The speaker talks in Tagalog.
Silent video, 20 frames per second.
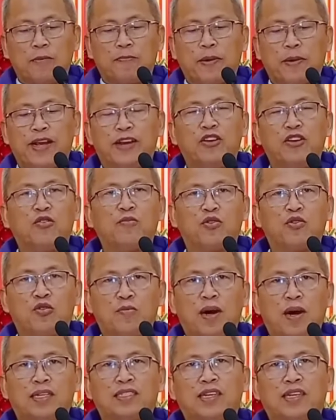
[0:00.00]

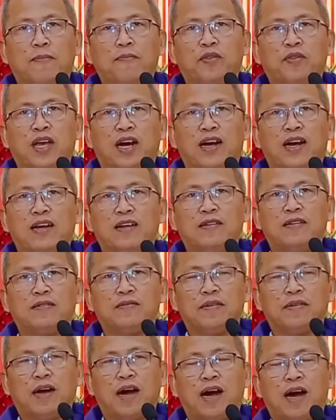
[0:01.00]
gipahinumduman sabta
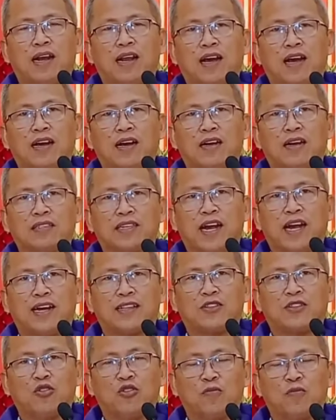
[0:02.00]
alang
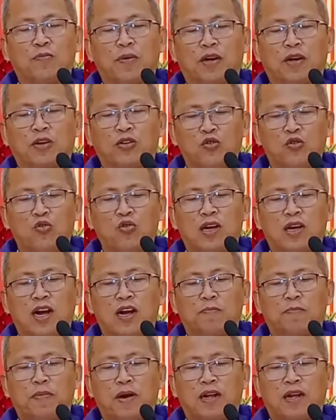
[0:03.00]
sa atong
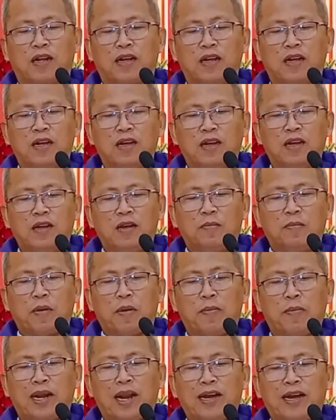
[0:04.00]
pagdugang
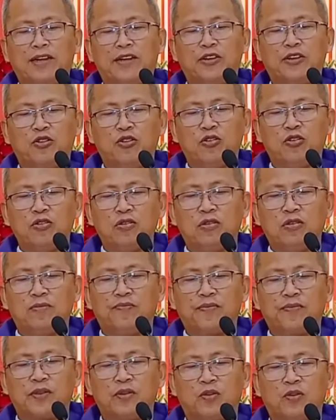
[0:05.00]
pagpamalandong
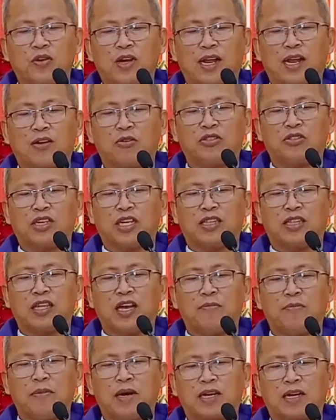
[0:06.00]
ug aron
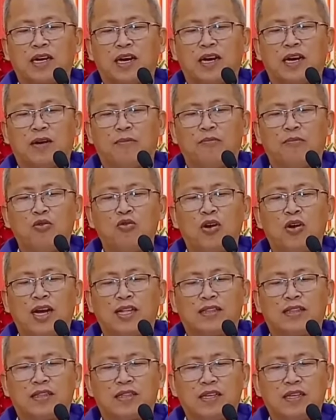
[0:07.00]
sadta
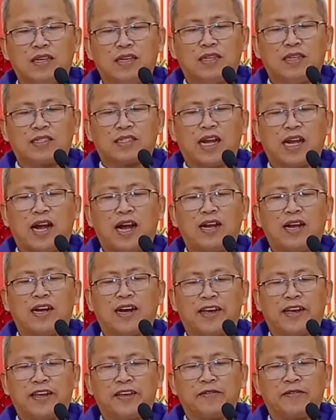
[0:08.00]
makabuhat sa
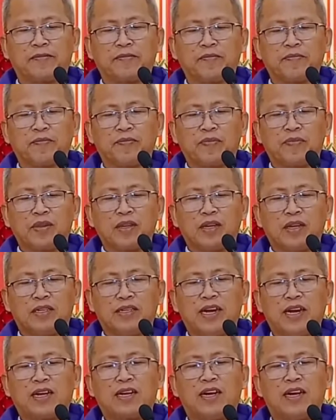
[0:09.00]
angay.
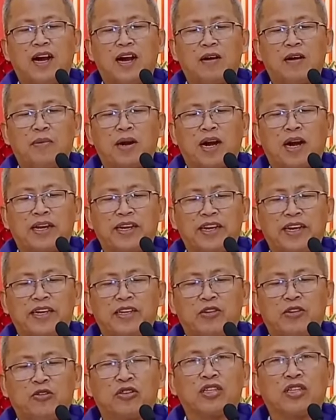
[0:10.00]
Daghang mga
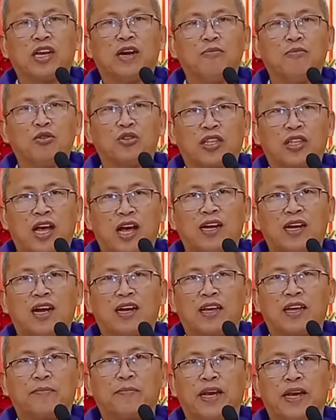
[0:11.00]
nindot nga butang
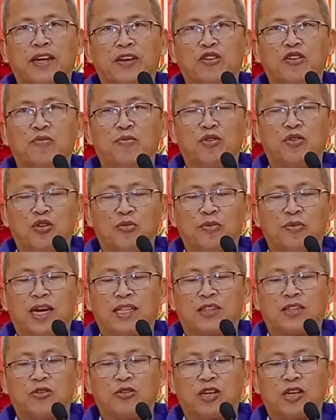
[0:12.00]
ang gipahinomdom
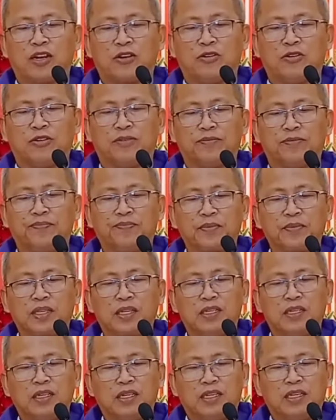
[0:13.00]
nato karon.
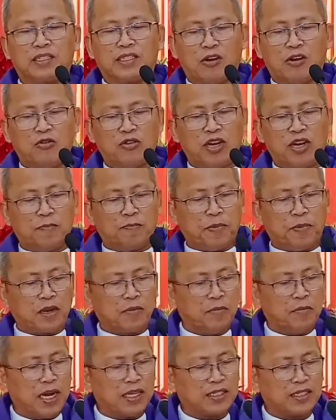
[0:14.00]
Sa unang
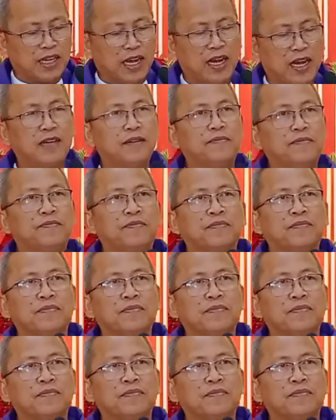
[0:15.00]
pagbasa,